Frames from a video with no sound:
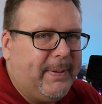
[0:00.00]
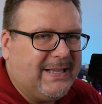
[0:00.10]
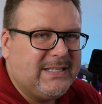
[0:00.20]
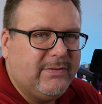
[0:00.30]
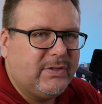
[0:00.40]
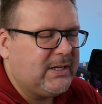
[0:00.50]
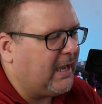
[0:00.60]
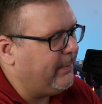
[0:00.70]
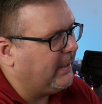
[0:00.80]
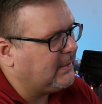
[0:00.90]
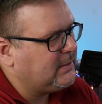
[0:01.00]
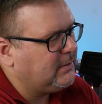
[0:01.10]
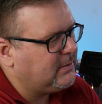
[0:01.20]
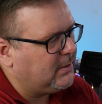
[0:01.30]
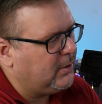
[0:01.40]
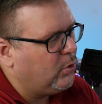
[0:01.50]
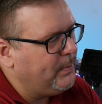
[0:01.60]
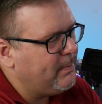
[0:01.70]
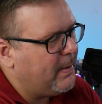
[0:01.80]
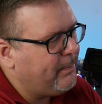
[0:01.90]
passive Treiber. Das sind
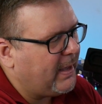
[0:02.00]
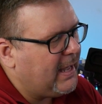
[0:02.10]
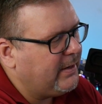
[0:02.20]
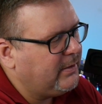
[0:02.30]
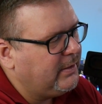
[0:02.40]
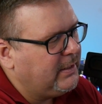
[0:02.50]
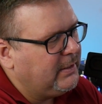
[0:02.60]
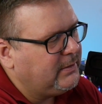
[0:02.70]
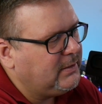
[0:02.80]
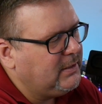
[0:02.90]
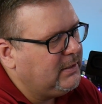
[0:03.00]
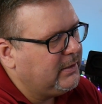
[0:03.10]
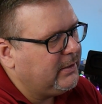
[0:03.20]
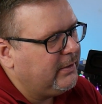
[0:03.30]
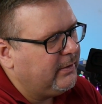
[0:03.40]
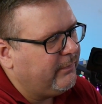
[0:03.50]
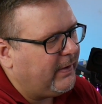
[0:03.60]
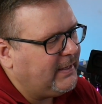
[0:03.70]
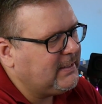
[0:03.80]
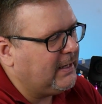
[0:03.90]
Gummimembrane, die hier
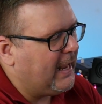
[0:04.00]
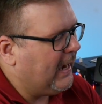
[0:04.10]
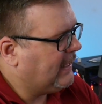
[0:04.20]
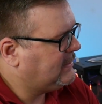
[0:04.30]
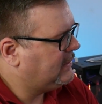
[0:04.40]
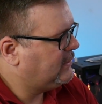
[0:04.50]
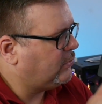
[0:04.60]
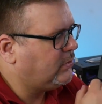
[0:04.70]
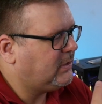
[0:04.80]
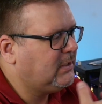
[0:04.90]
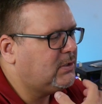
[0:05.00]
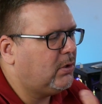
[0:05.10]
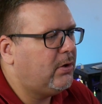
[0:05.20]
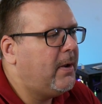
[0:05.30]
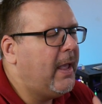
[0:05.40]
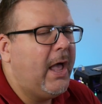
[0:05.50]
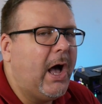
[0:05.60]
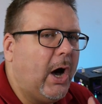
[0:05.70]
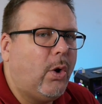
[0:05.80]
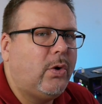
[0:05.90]
weich gelagert sind und die sollen
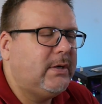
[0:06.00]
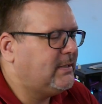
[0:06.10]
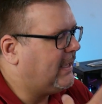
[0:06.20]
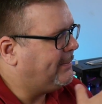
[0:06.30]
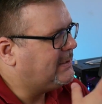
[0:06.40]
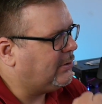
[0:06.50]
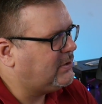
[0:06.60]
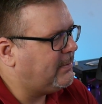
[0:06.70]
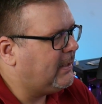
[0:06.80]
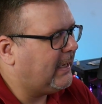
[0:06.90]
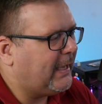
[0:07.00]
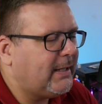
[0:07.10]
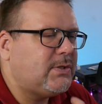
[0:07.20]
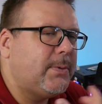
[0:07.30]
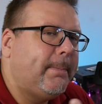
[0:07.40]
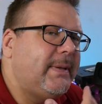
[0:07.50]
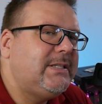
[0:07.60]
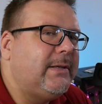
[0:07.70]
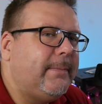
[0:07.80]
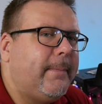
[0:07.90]
auch selbst aus dem Gerät so ein
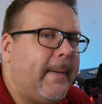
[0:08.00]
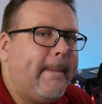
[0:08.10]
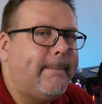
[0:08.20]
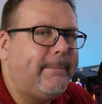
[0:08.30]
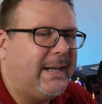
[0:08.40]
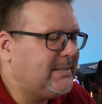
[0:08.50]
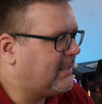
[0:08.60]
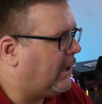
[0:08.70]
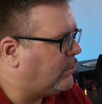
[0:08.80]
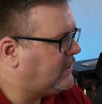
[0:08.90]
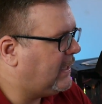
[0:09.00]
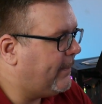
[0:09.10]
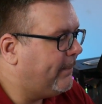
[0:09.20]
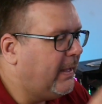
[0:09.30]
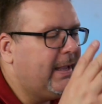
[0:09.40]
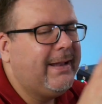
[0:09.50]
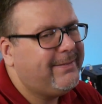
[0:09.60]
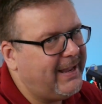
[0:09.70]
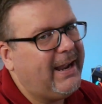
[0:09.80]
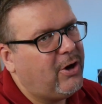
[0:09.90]
bisschen Bass rausgeben.
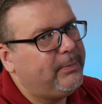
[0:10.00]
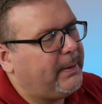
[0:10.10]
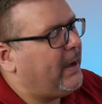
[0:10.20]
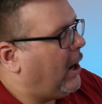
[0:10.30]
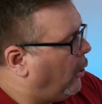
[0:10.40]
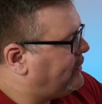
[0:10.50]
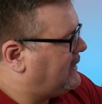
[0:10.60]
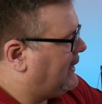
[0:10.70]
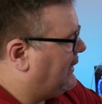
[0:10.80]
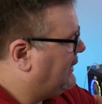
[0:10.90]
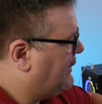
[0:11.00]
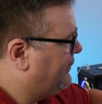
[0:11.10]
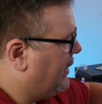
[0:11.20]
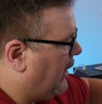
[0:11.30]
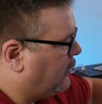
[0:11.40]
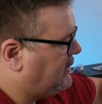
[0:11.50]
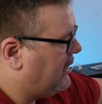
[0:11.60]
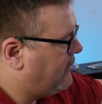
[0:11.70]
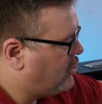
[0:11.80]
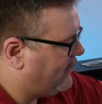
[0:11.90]
Der kommt aber hauptsächlich aus
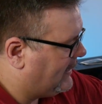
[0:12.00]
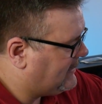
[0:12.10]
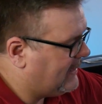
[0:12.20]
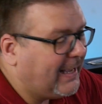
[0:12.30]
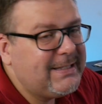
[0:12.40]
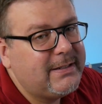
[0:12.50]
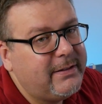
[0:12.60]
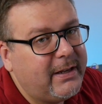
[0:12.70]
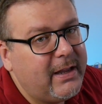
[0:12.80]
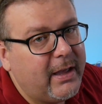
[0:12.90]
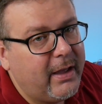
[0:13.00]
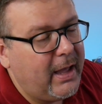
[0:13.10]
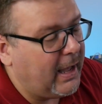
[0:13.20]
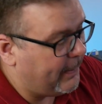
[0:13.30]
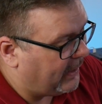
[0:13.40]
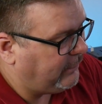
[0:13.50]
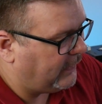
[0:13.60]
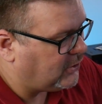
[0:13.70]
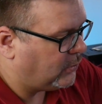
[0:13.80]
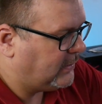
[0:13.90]
dem schwarzen Kasten, den ihr am
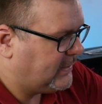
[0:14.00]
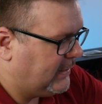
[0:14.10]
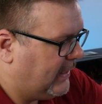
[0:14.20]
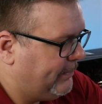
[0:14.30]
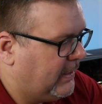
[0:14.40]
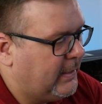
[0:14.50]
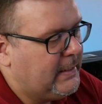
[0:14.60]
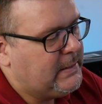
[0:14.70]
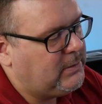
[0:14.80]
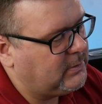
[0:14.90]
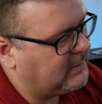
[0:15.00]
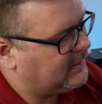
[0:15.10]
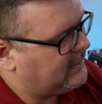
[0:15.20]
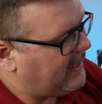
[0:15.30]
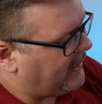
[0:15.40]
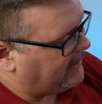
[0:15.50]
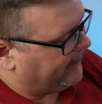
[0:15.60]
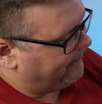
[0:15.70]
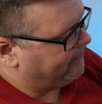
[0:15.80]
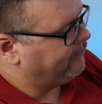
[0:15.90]
Anfang schon gesehen habt. Und das ist der
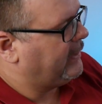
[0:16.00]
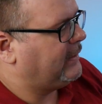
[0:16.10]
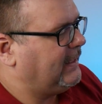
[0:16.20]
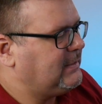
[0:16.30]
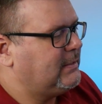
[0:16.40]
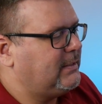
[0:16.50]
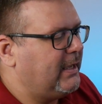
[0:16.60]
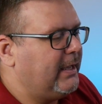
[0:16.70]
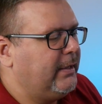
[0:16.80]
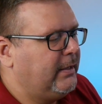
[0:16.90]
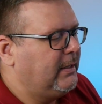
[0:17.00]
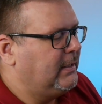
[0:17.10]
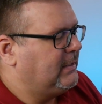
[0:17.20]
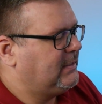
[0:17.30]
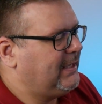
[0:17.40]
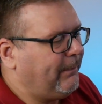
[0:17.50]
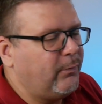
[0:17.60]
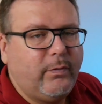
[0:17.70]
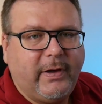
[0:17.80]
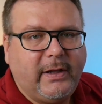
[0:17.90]
hier. Das ist der
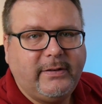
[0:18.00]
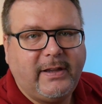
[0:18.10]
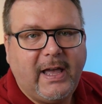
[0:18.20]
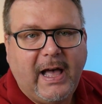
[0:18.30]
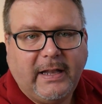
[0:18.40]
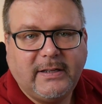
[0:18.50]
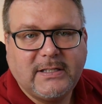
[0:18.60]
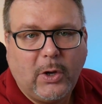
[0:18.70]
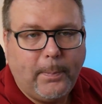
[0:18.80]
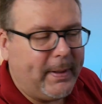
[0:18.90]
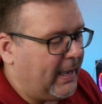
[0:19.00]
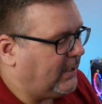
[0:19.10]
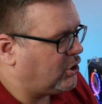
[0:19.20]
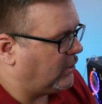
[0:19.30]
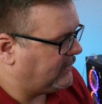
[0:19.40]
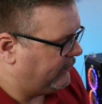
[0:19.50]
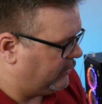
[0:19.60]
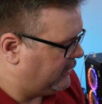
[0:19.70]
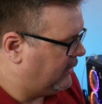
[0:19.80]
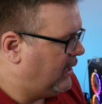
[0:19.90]
Subwoofer, der an die Soundbar angeschlossen
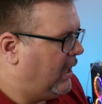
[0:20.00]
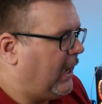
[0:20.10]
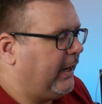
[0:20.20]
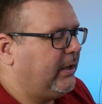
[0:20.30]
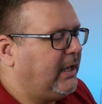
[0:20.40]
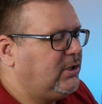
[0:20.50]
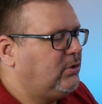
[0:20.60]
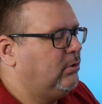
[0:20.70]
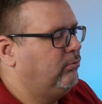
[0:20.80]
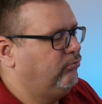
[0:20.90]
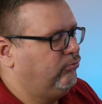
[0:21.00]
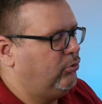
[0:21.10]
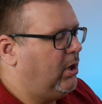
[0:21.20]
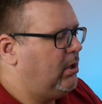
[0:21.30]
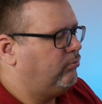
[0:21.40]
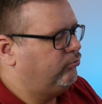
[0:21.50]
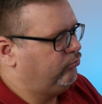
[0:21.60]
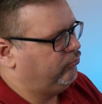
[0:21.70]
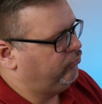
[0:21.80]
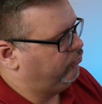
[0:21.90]
wird. Ein recht, ja,
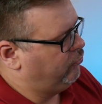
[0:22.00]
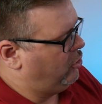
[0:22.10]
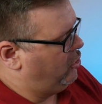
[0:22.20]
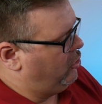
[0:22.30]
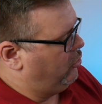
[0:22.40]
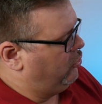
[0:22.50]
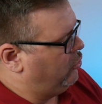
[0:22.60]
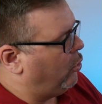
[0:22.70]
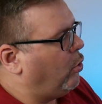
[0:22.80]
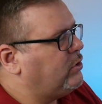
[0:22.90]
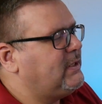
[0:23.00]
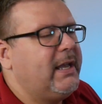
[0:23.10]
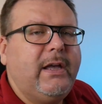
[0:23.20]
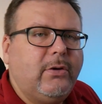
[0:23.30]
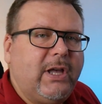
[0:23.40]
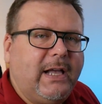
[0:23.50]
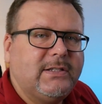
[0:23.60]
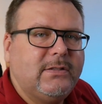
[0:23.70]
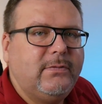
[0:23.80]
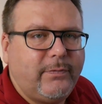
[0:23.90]
großer
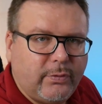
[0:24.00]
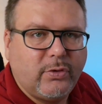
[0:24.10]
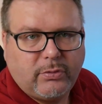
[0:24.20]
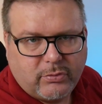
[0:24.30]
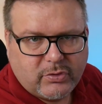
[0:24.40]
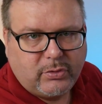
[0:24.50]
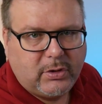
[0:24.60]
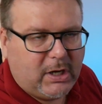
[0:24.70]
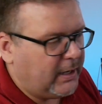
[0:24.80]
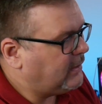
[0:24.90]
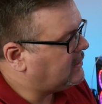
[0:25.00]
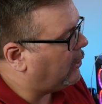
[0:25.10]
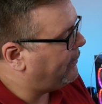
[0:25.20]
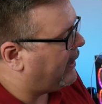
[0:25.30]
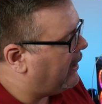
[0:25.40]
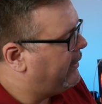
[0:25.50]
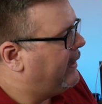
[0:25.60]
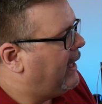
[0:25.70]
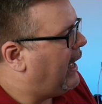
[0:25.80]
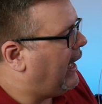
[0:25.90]
Kasten für so eine kleine Soundbar.
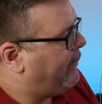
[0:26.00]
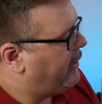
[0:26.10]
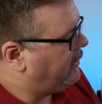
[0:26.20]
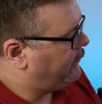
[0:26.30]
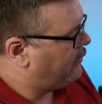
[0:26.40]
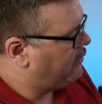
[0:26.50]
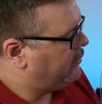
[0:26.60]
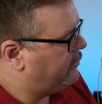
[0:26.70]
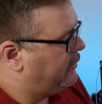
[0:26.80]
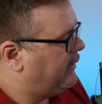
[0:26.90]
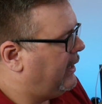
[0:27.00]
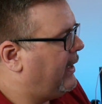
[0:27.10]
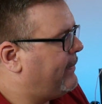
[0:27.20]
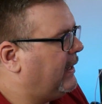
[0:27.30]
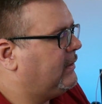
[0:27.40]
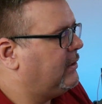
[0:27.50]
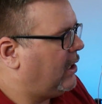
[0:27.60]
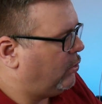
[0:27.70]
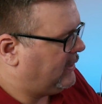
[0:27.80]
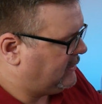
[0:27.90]
Aber ich finde, er macht
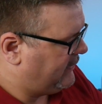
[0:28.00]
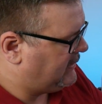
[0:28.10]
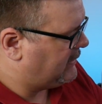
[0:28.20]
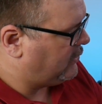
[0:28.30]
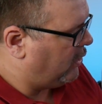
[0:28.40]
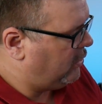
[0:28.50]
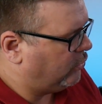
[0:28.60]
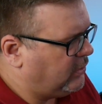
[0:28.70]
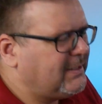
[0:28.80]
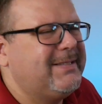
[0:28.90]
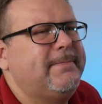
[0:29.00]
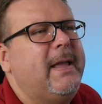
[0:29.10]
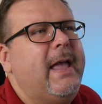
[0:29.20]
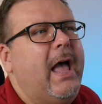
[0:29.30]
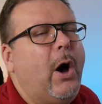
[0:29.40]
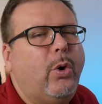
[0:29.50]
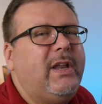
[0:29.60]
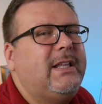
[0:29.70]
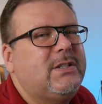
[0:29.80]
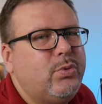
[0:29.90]
genau das, was er soll und ist auch
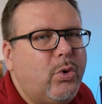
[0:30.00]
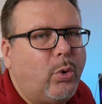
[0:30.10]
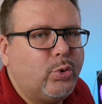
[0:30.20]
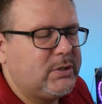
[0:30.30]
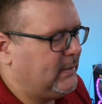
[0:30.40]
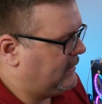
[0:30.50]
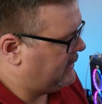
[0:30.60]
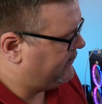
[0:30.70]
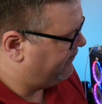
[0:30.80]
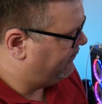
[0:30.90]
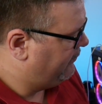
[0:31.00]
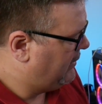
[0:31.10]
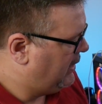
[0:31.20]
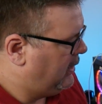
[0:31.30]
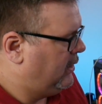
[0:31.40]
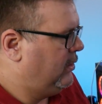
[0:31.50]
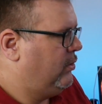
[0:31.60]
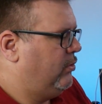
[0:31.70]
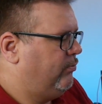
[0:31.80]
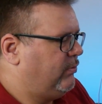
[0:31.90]
nicht zu groß. Ähm,
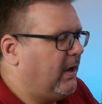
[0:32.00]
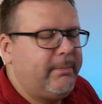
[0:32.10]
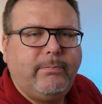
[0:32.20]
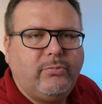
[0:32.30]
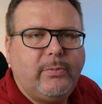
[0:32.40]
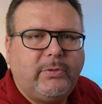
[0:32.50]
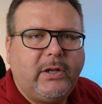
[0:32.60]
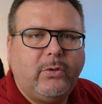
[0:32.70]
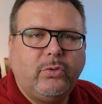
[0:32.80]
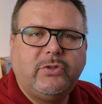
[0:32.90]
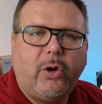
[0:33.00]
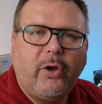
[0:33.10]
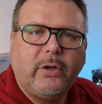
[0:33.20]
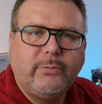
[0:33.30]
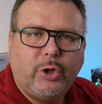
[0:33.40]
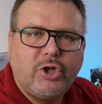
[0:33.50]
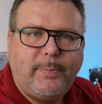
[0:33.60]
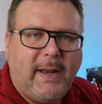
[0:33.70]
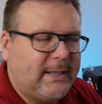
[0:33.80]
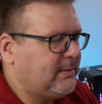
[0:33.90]
der nimmt dann unter eurem Tisch
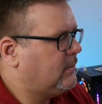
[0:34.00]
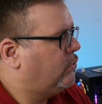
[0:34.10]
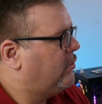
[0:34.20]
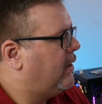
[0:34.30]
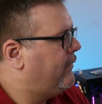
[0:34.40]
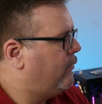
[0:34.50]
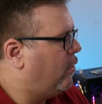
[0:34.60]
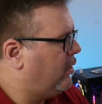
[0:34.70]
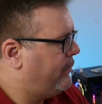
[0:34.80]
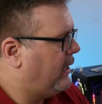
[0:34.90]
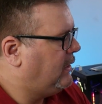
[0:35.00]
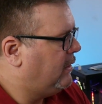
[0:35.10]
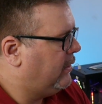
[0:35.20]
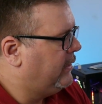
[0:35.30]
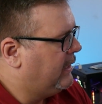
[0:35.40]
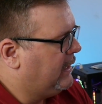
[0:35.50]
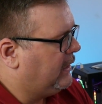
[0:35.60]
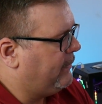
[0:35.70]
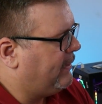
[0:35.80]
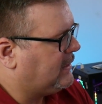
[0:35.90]
Platz oder wo auch immer ihr
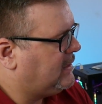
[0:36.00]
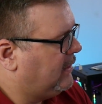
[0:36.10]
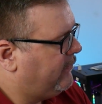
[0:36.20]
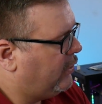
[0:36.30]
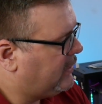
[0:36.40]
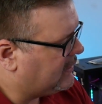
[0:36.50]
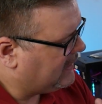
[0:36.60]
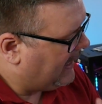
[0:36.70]
ihn platzieren wollt. Das